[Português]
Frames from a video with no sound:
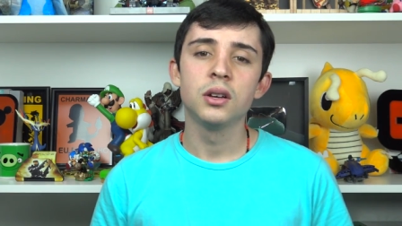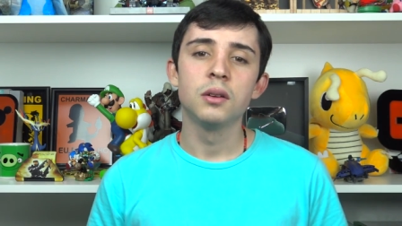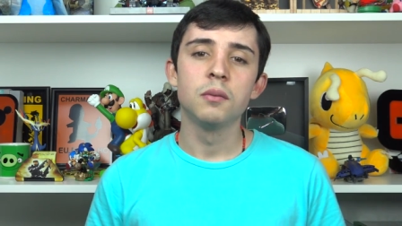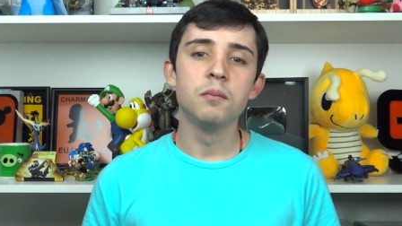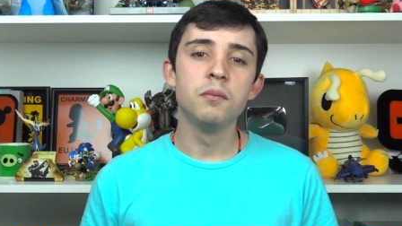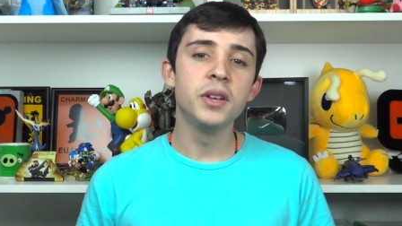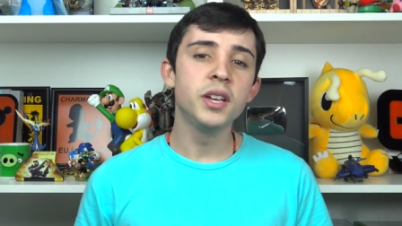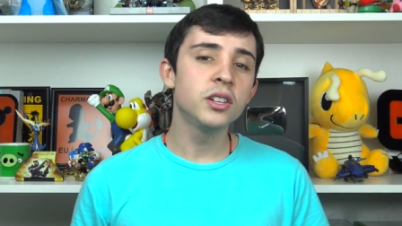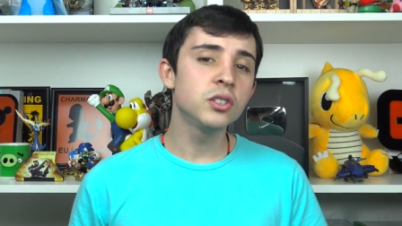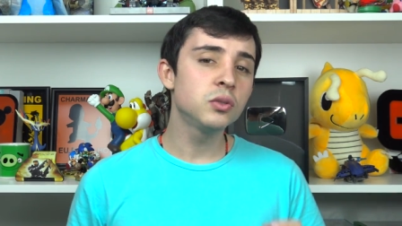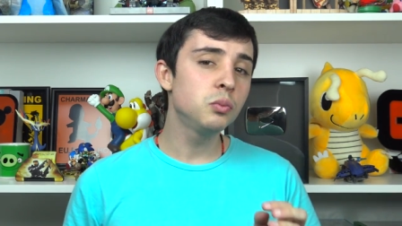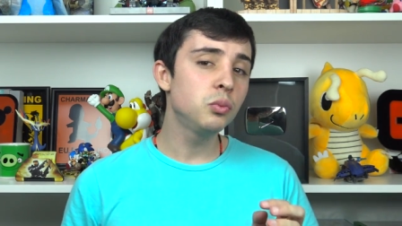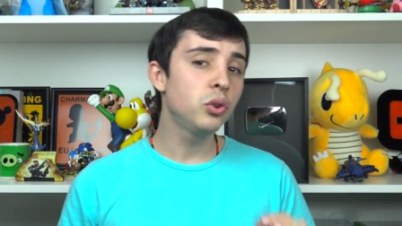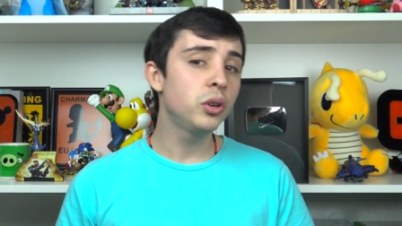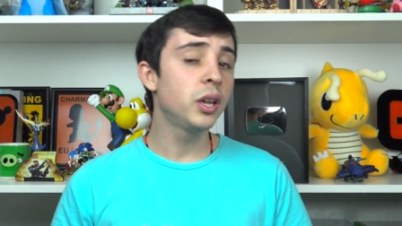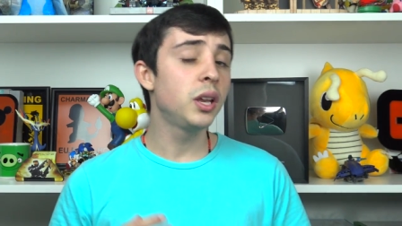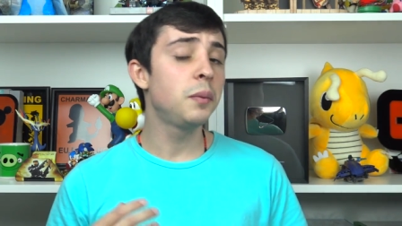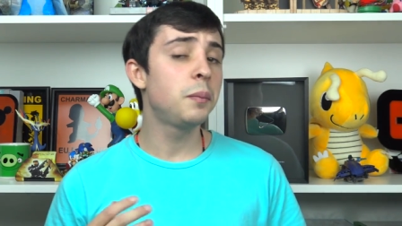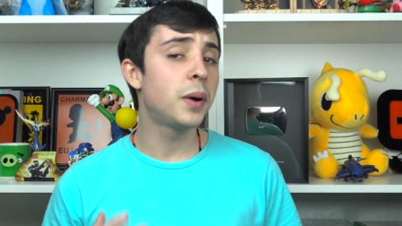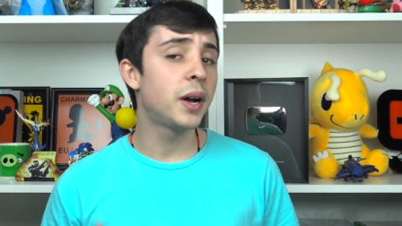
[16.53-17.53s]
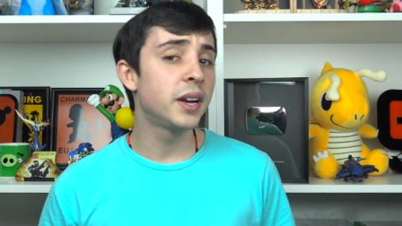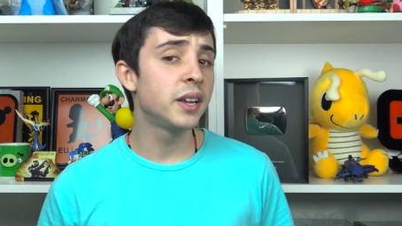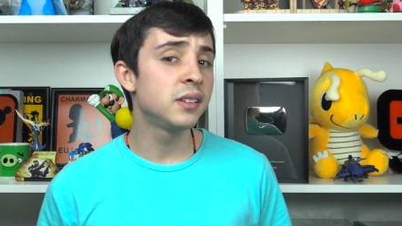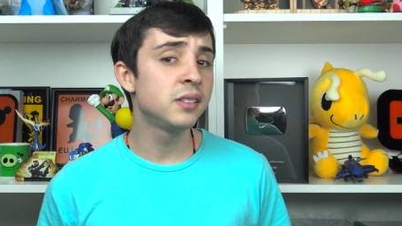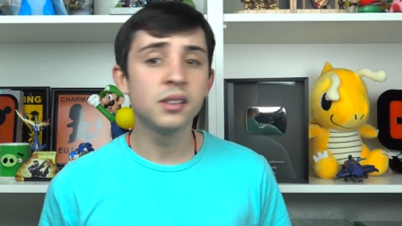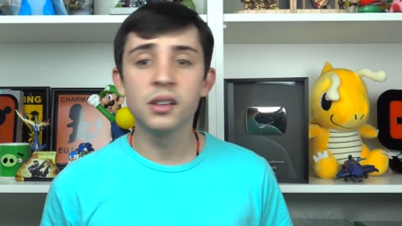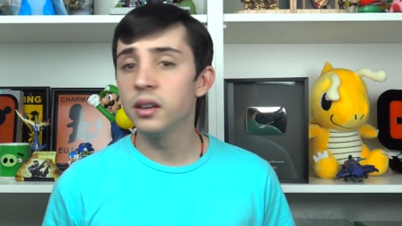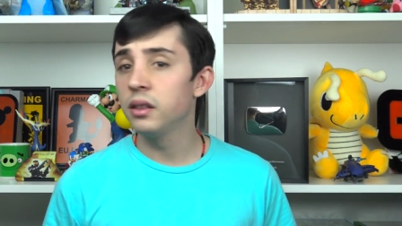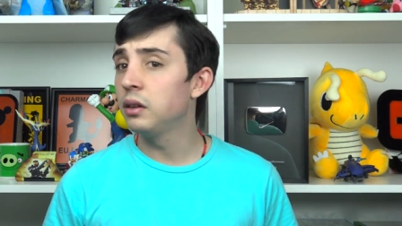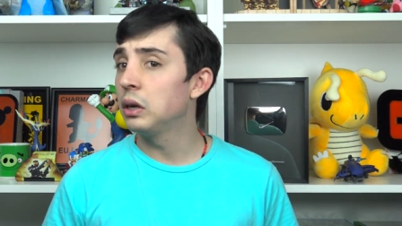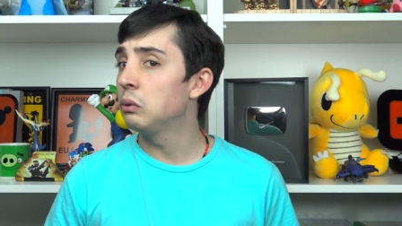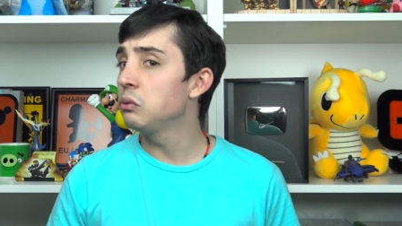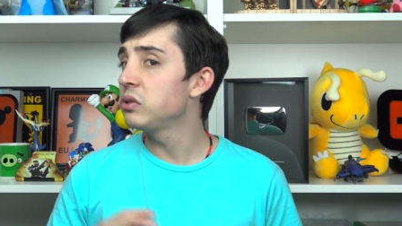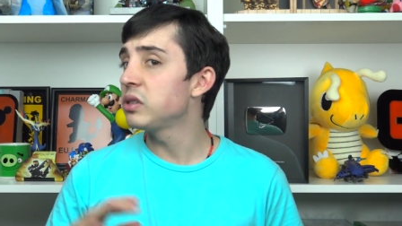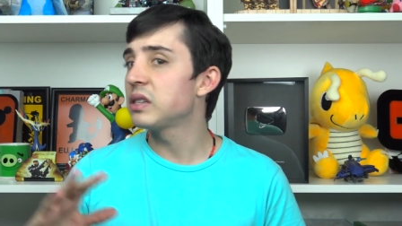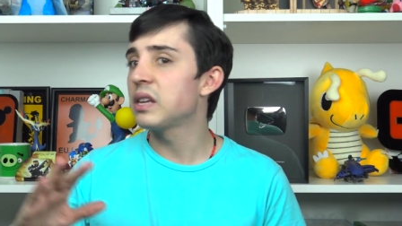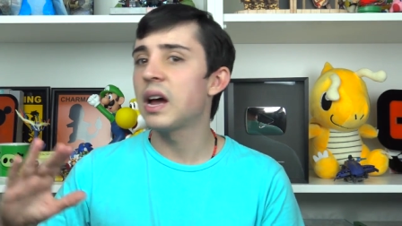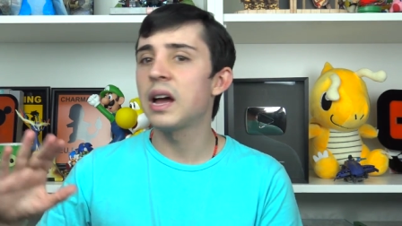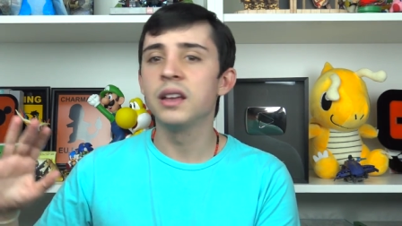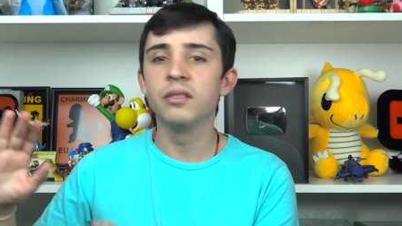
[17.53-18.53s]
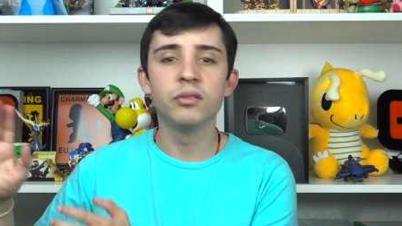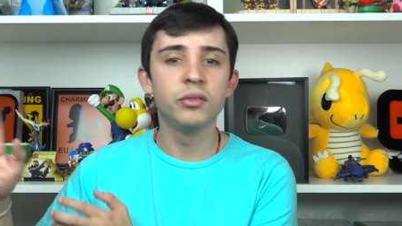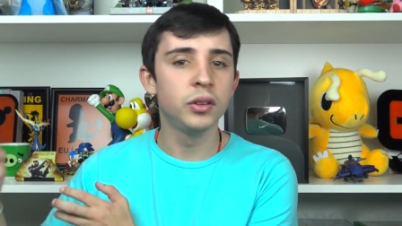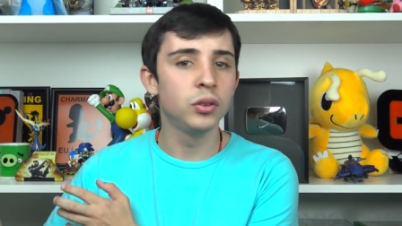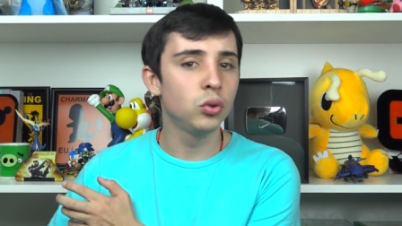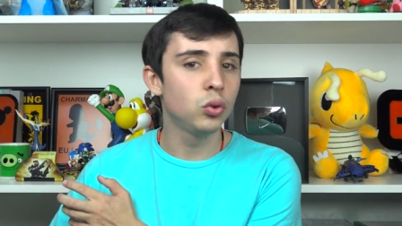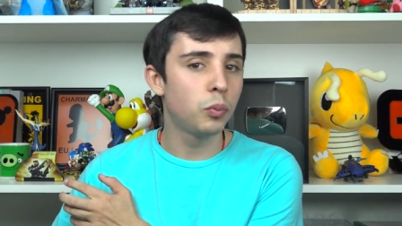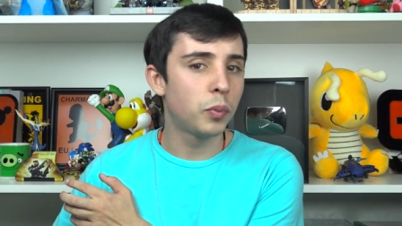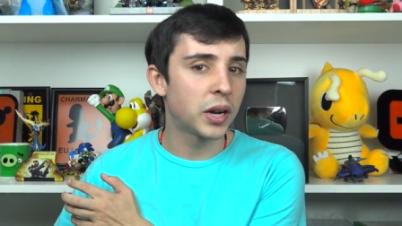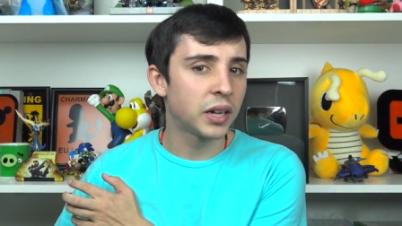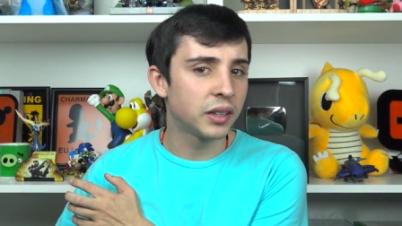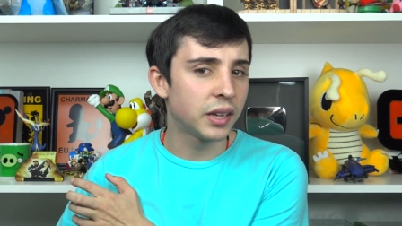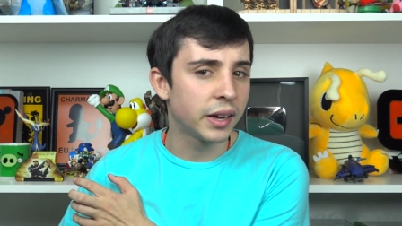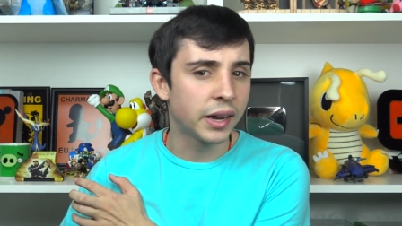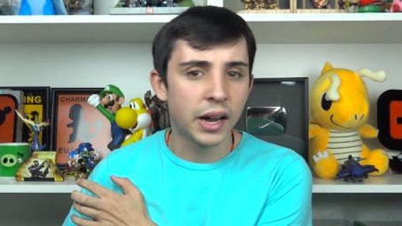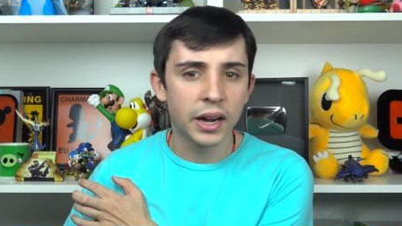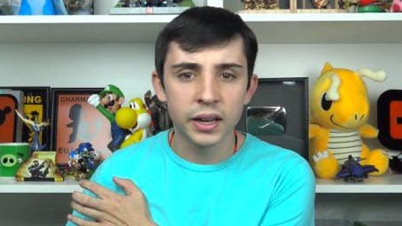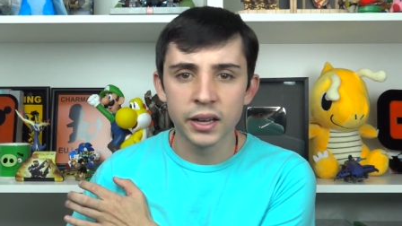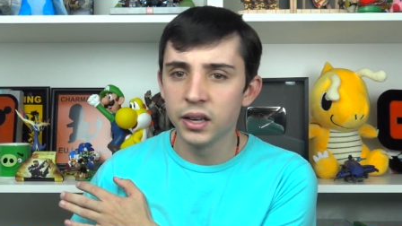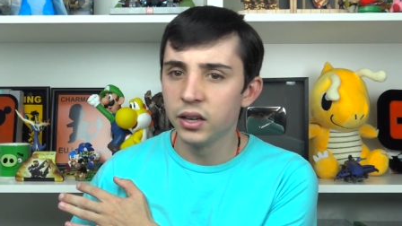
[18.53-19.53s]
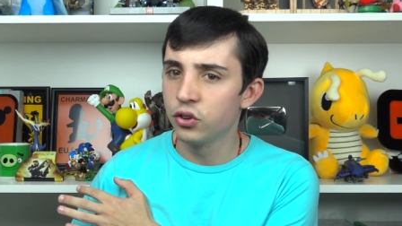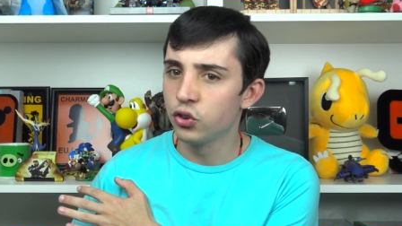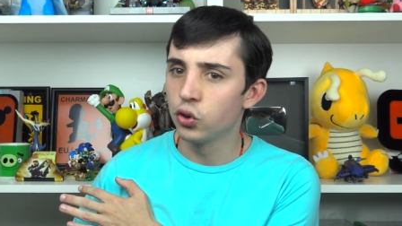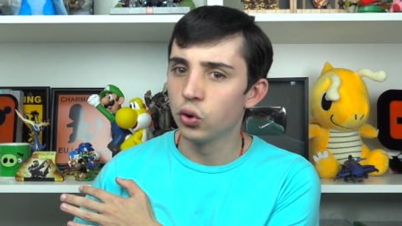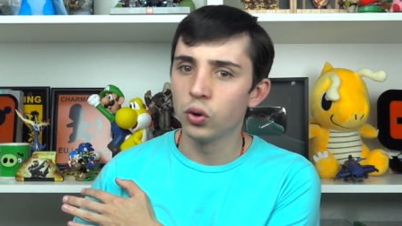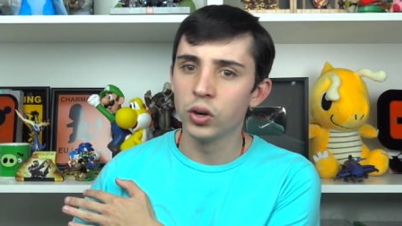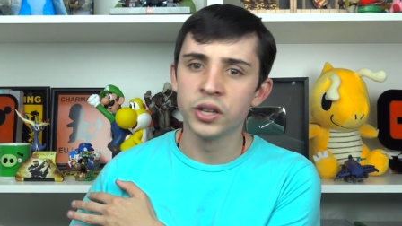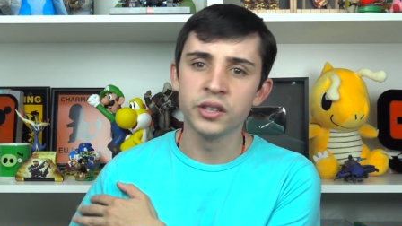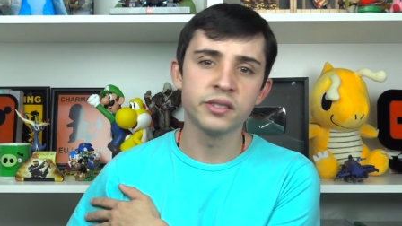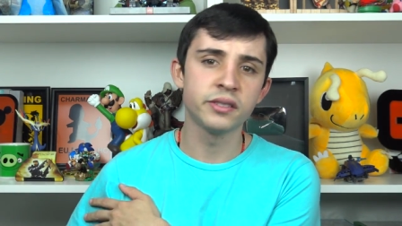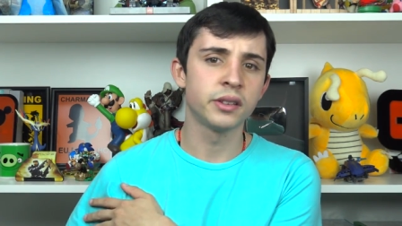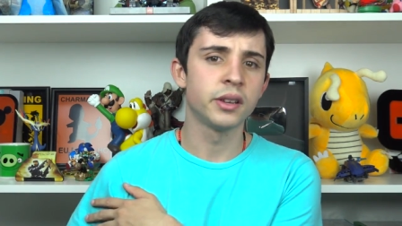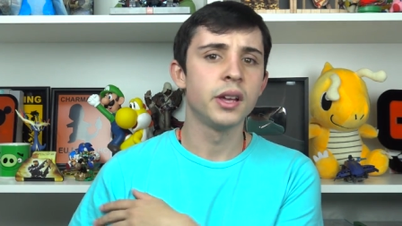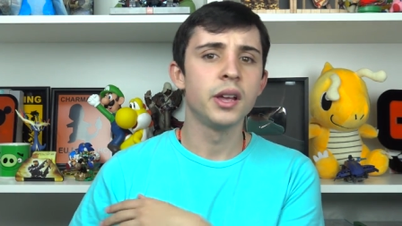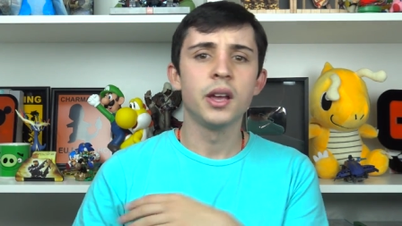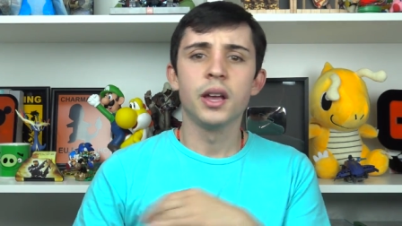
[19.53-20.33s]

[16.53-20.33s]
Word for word: mesmo que ele pareça, ele não está vindo para atacar religiões,